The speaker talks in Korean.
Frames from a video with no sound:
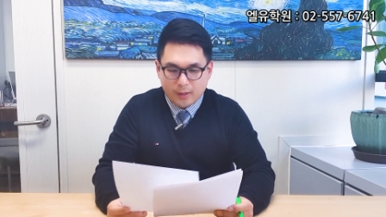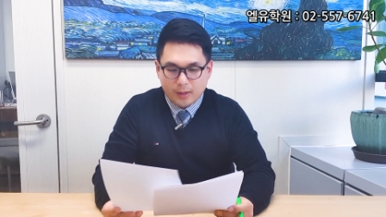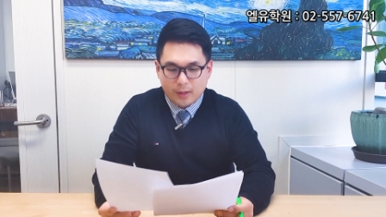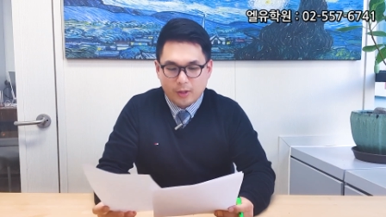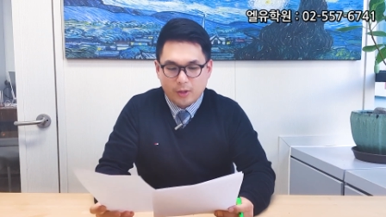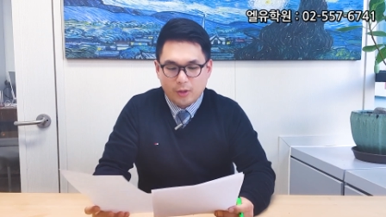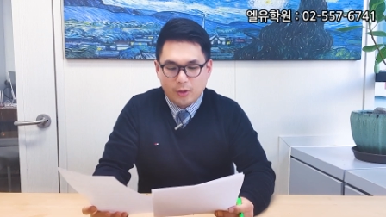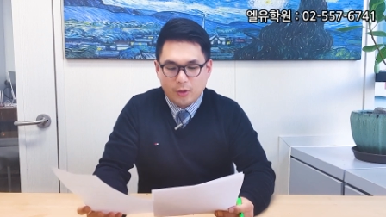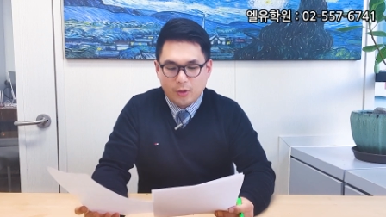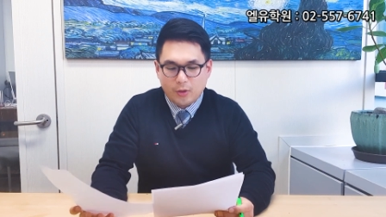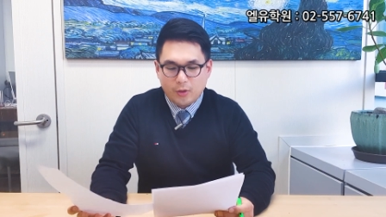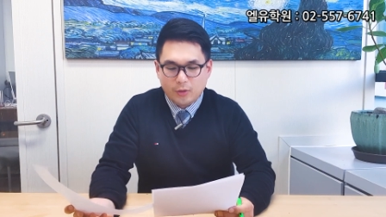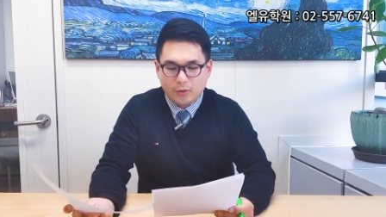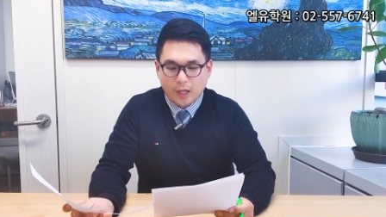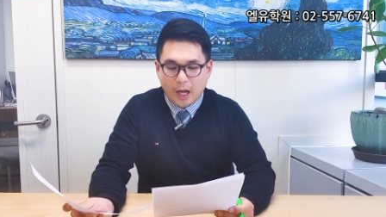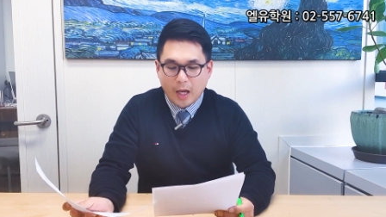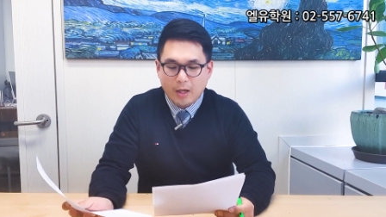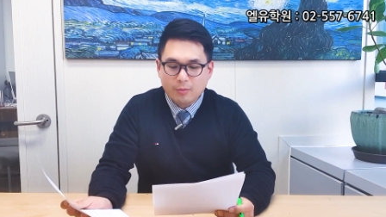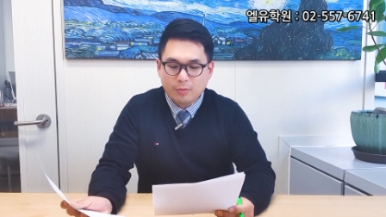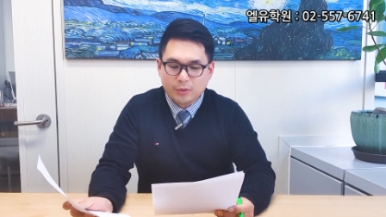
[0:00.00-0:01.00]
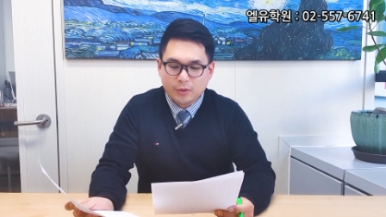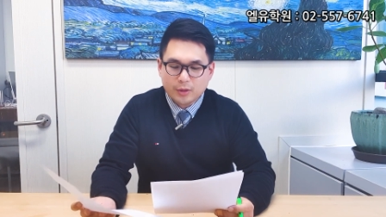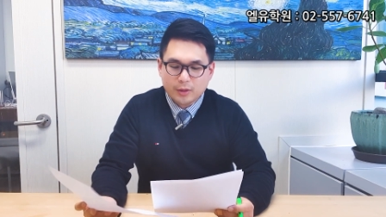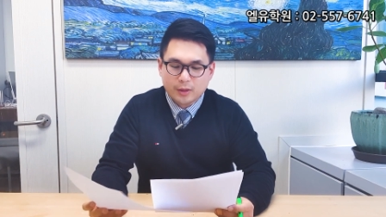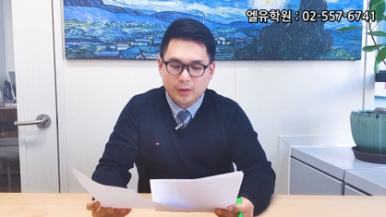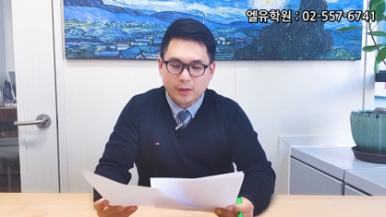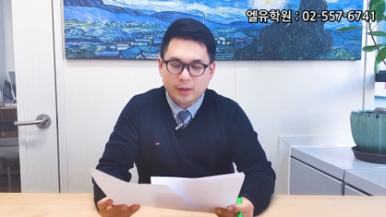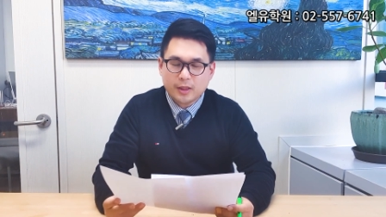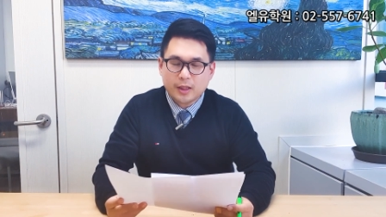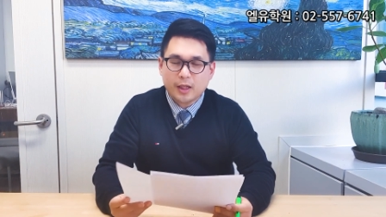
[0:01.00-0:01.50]
어,
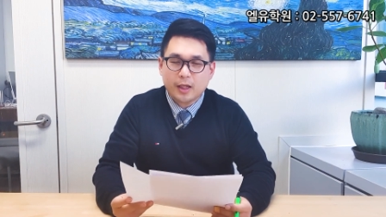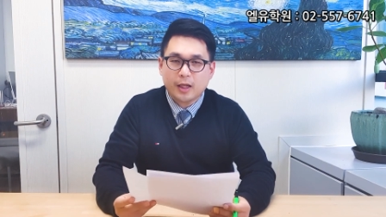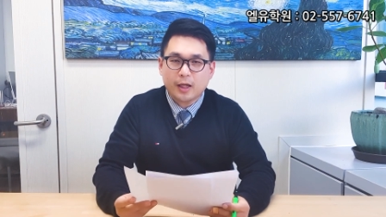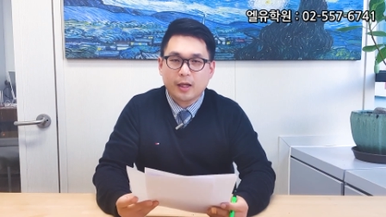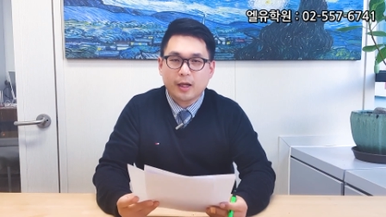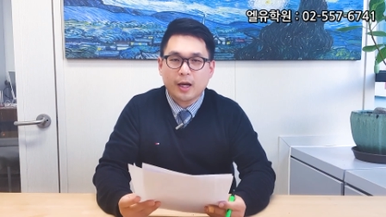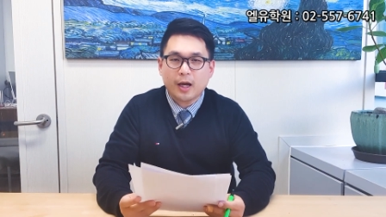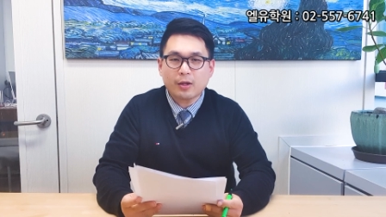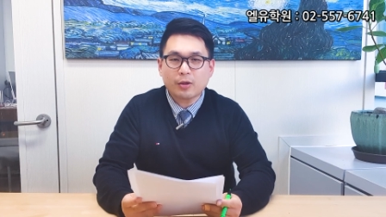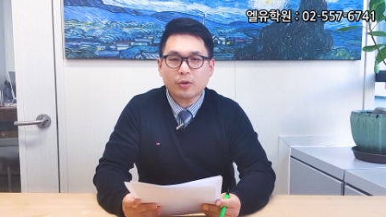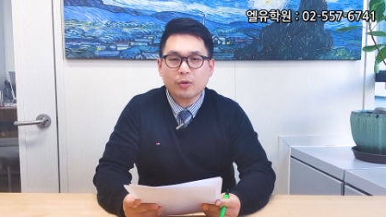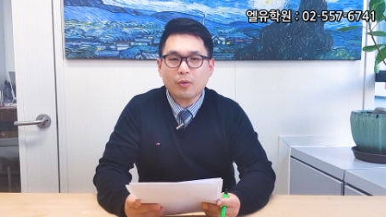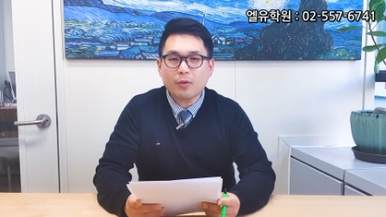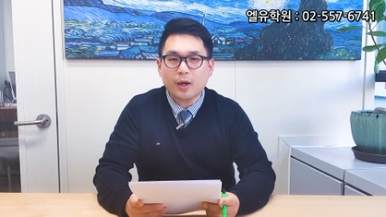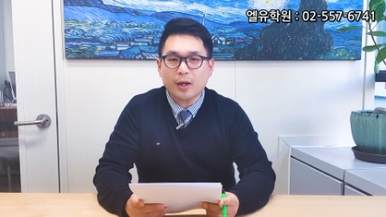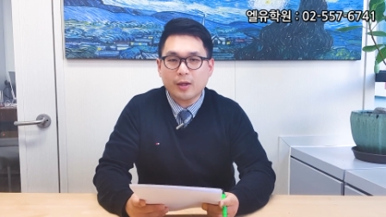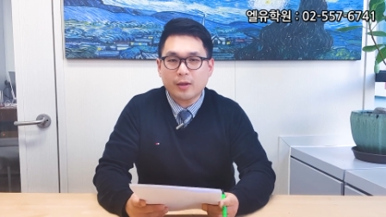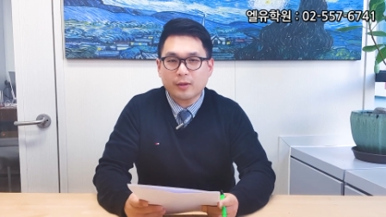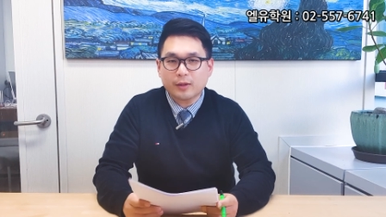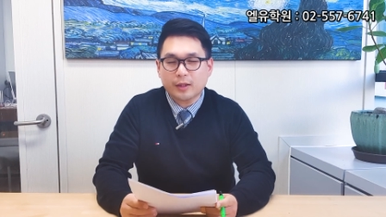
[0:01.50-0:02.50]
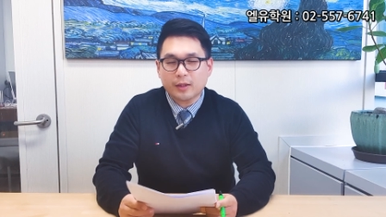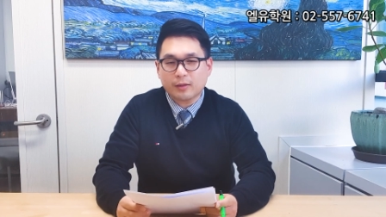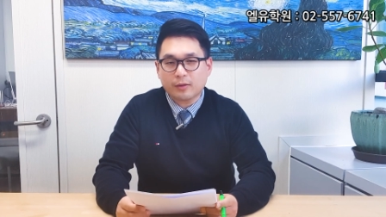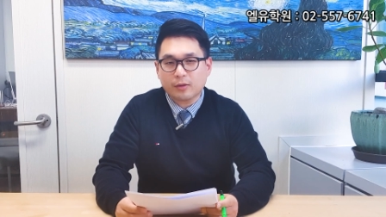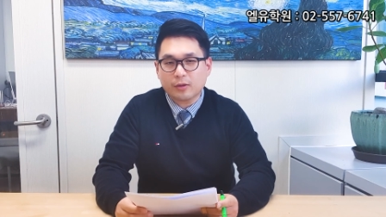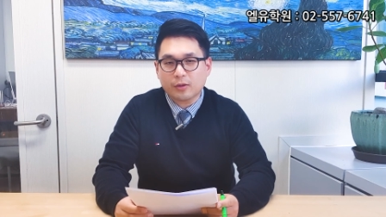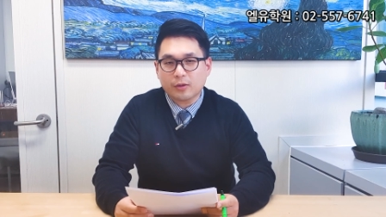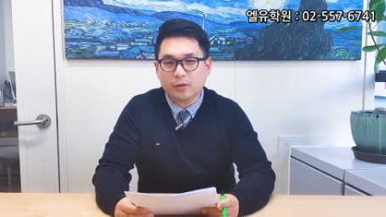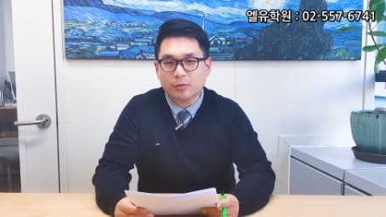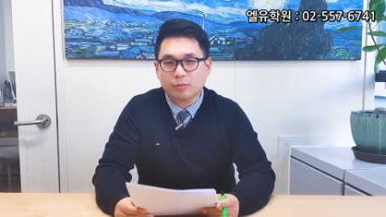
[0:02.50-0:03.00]
다음은 이제 학교
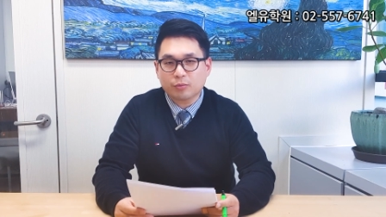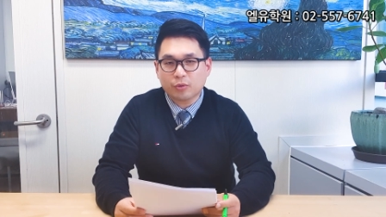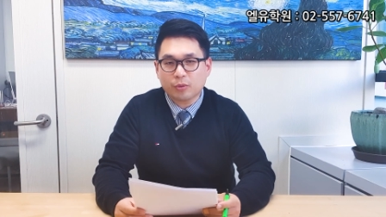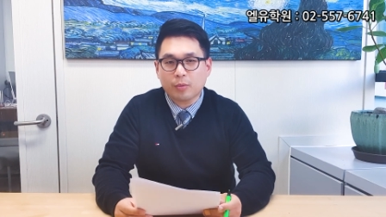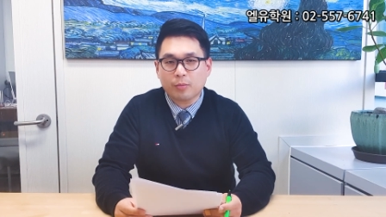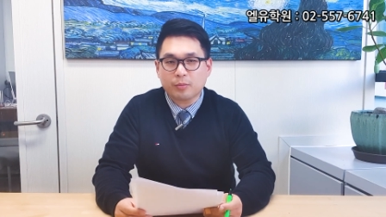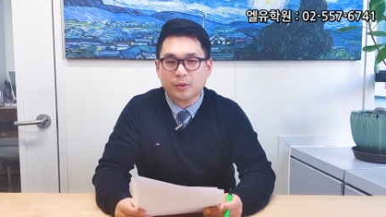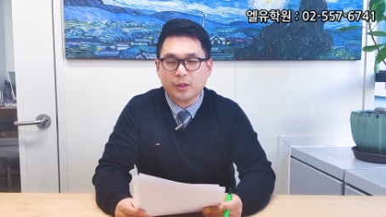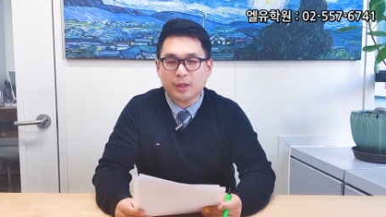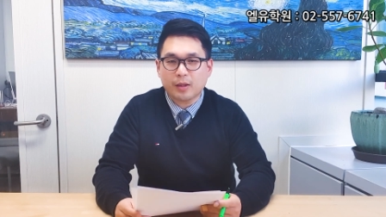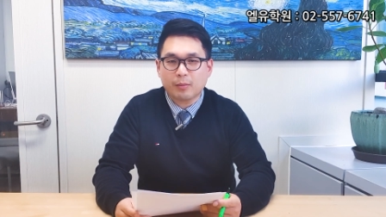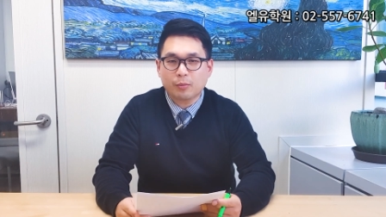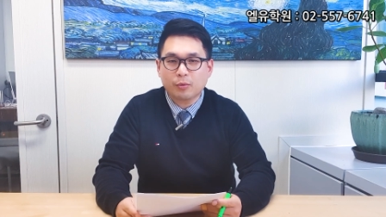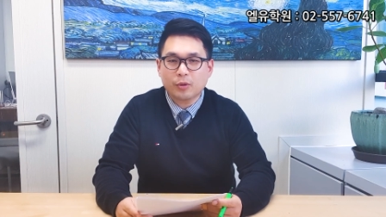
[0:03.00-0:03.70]
관련돼서 물어봅니다.